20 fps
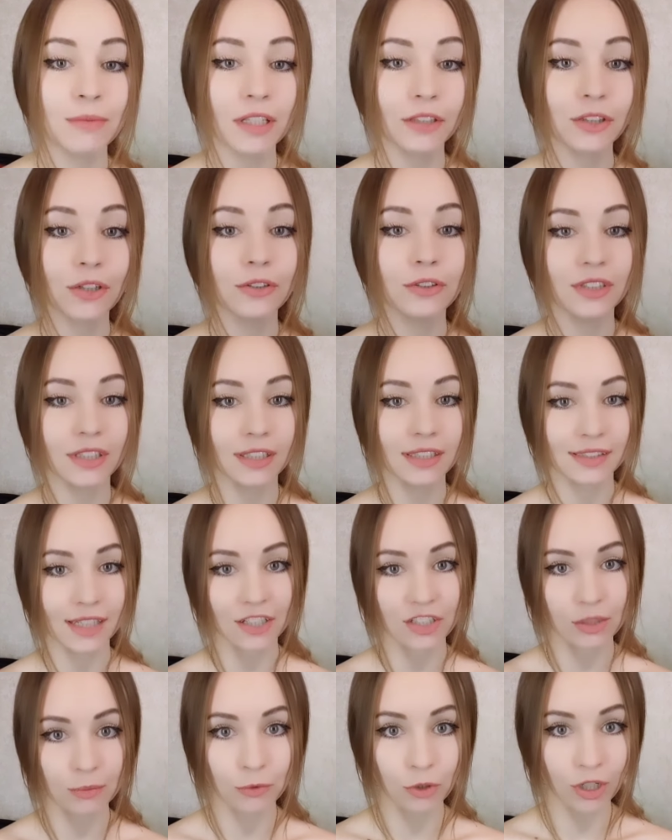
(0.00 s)
Там затронуто
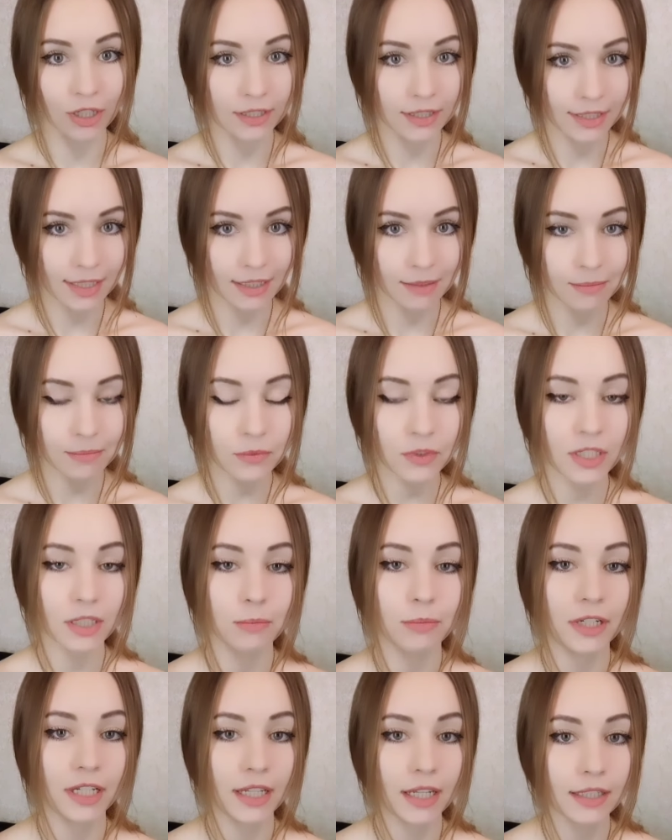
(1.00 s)
достаточно много тем, и
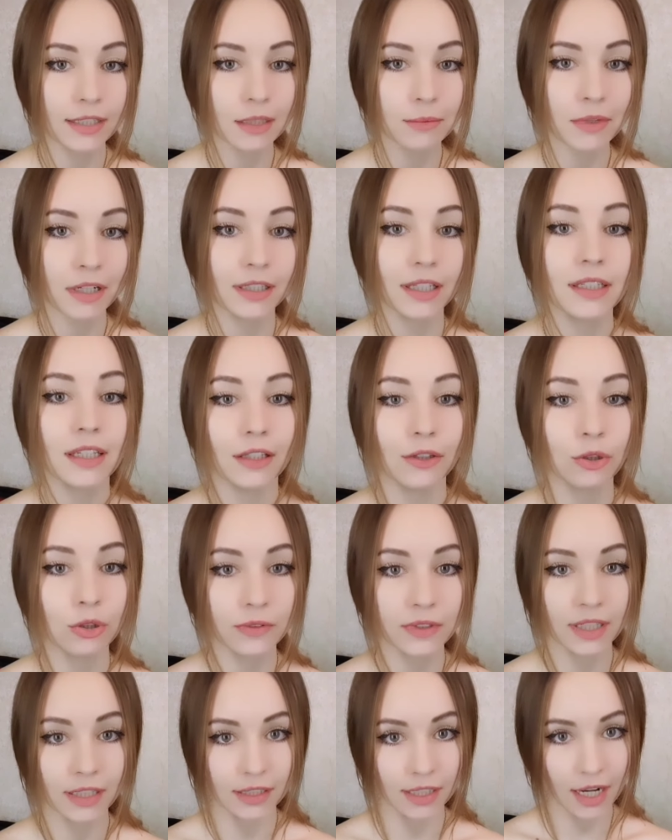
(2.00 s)
при этом она не
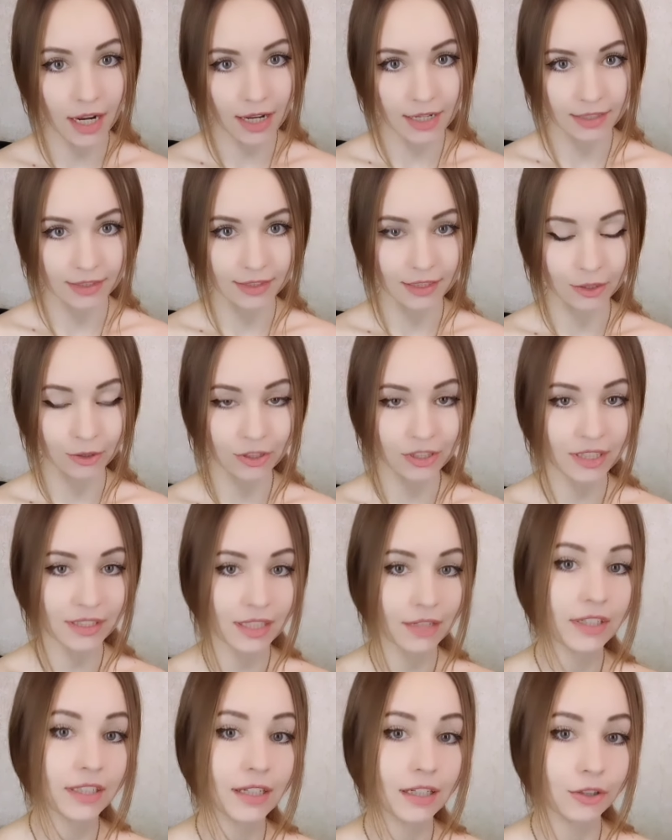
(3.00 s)
оторвана от реальности. То есть те
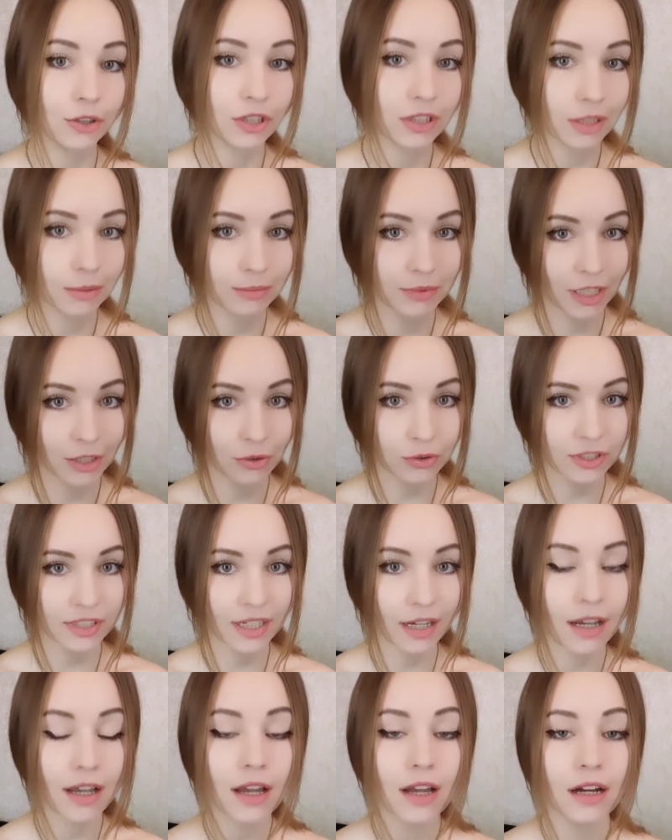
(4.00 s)
советы, которые там
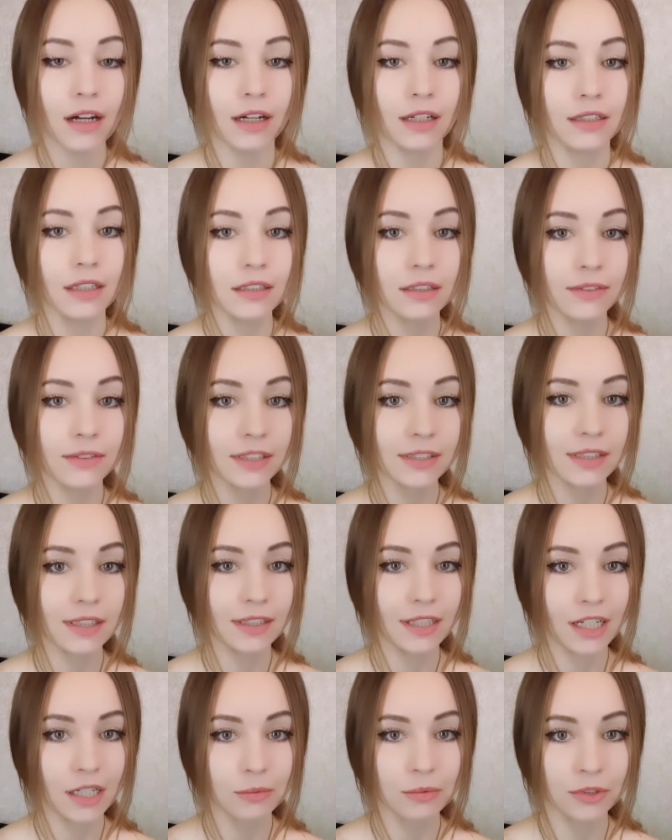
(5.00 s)
даются, они от вас не
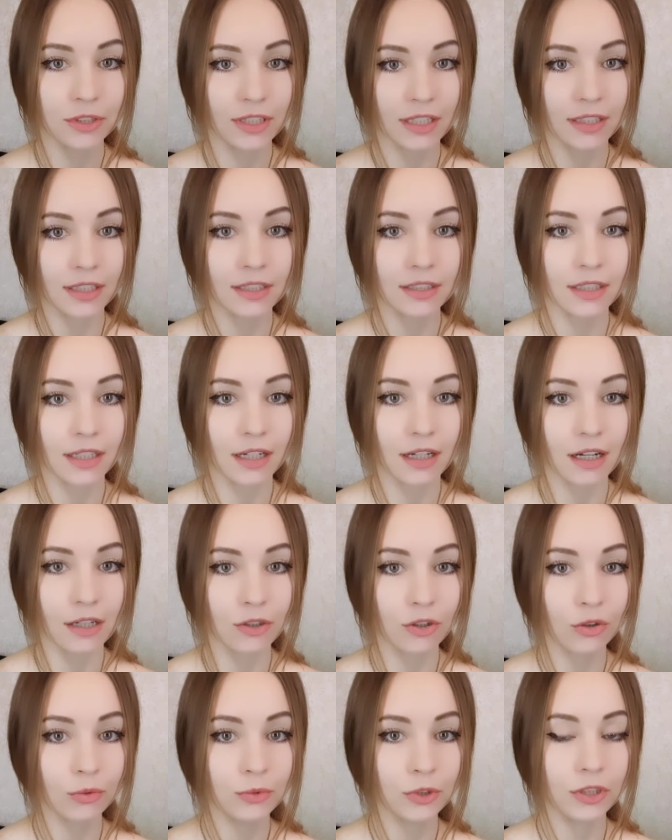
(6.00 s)
требуют каких-то
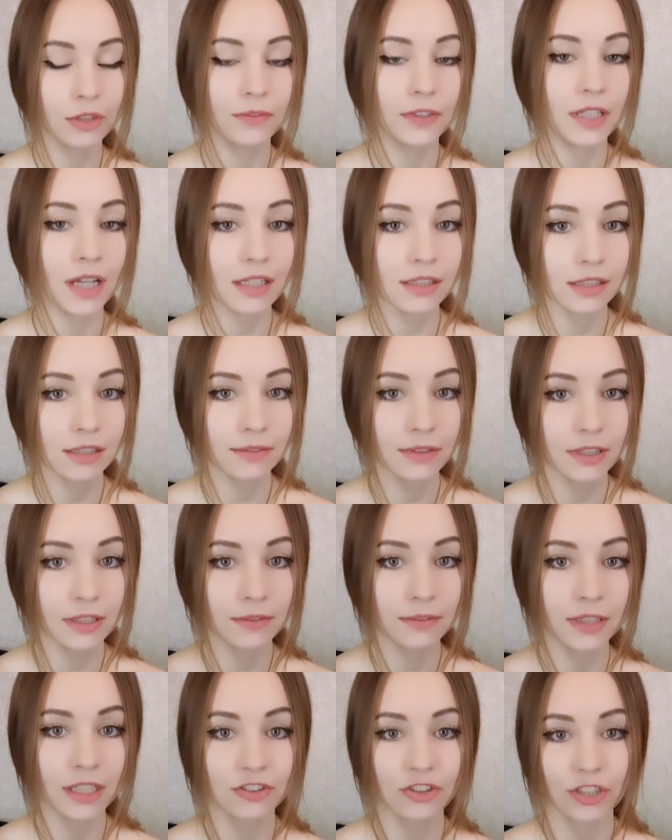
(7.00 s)
огромных
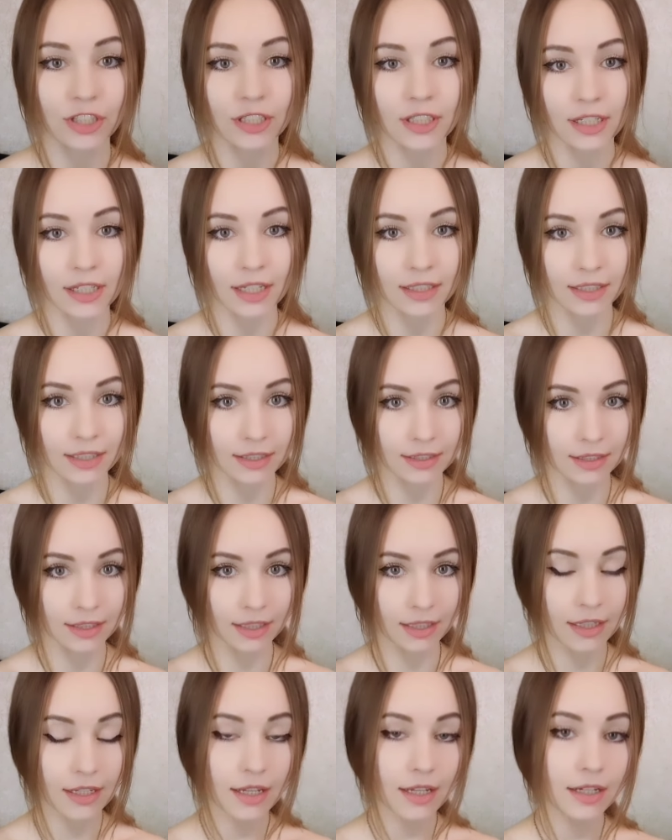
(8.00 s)
финансовых вложений,
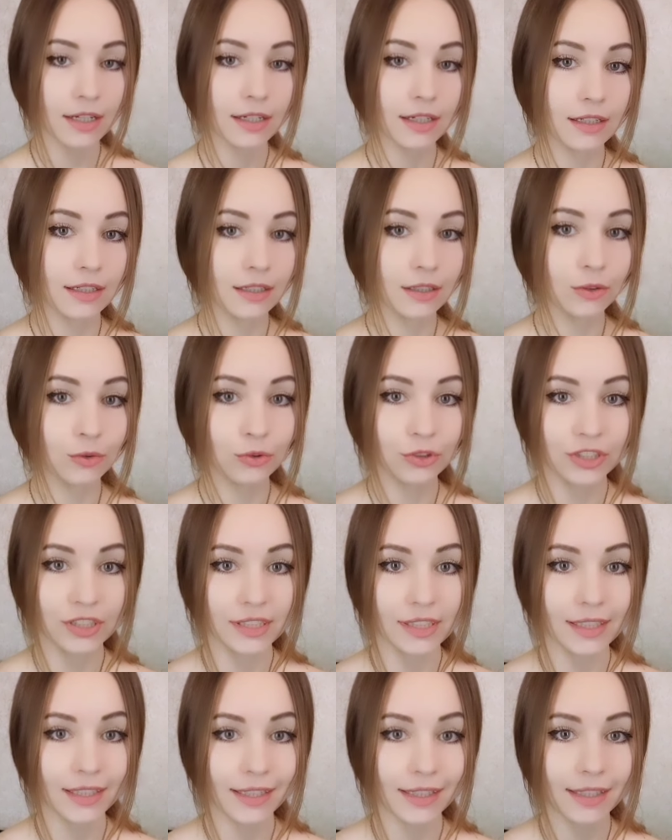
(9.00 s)
каких-то э,
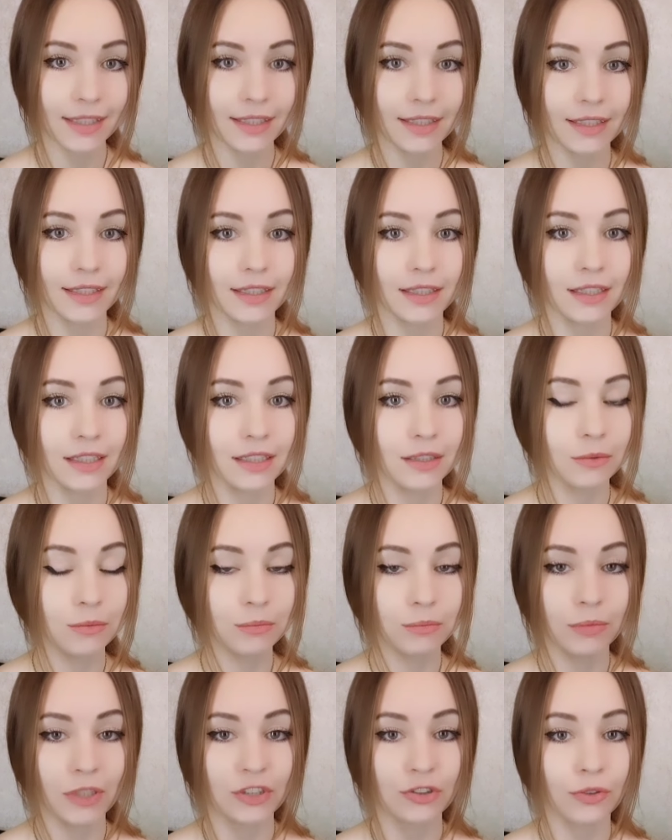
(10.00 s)
усилий, э,
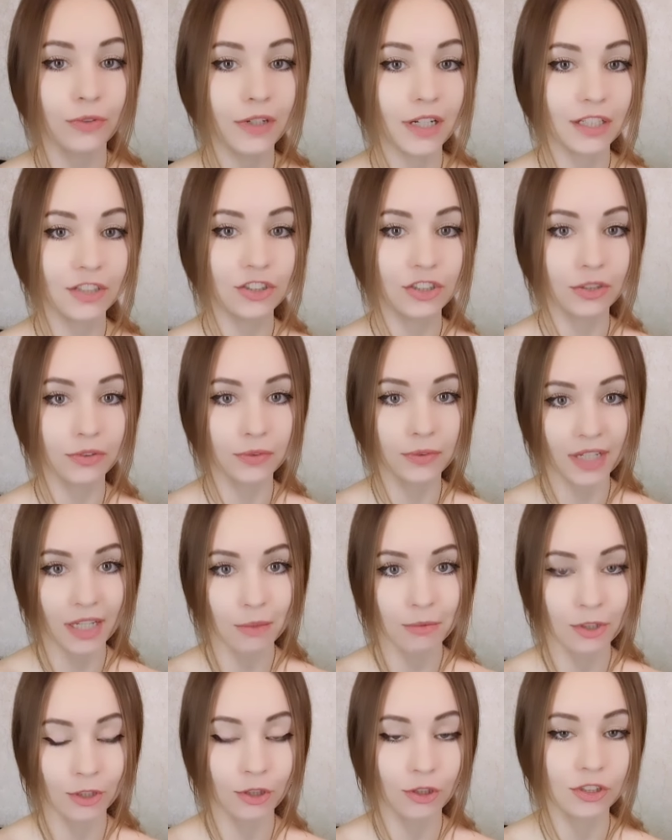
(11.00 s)
большого количества
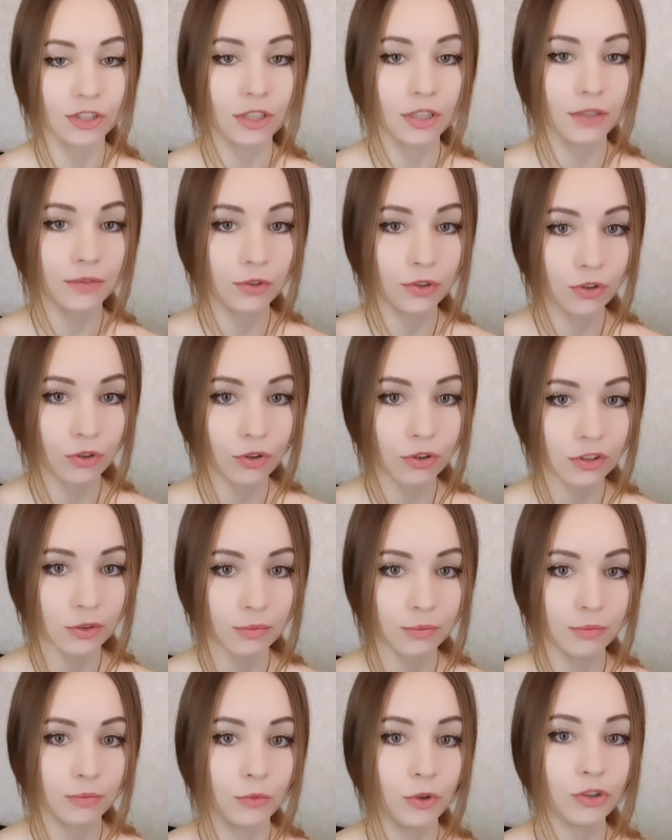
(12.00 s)
времени. То есть это все
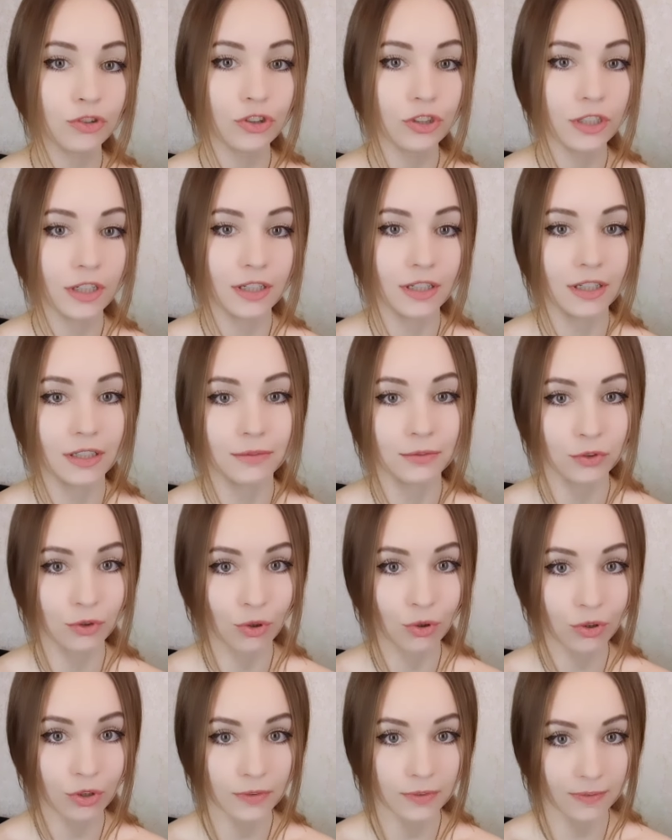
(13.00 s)
можно
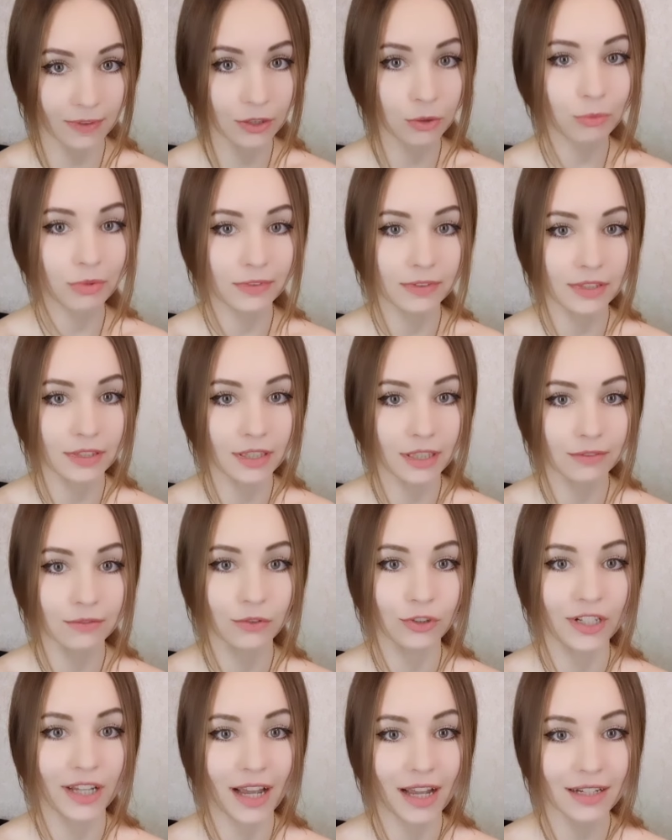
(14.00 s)
встроить в свою
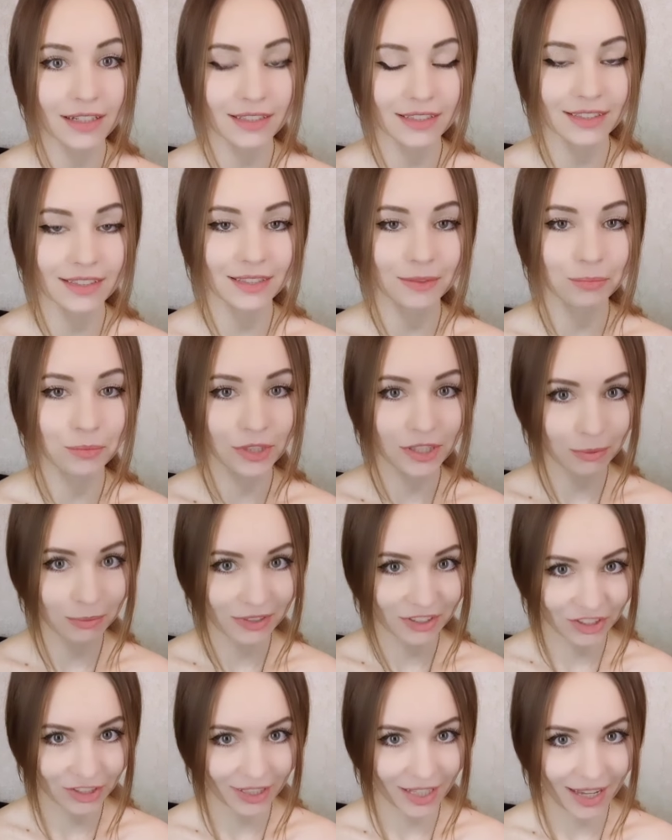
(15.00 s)
повседневную реальность, было
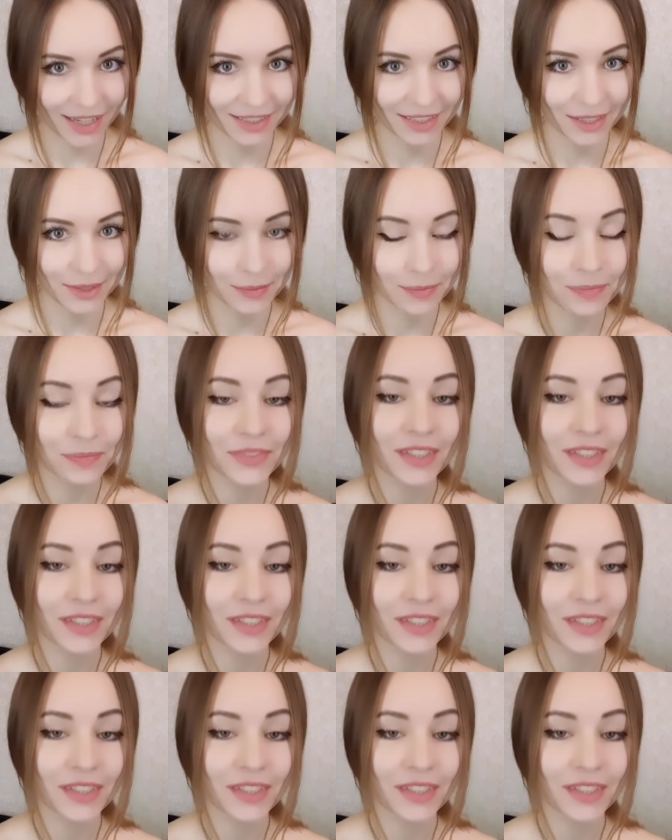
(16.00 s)
бы желание.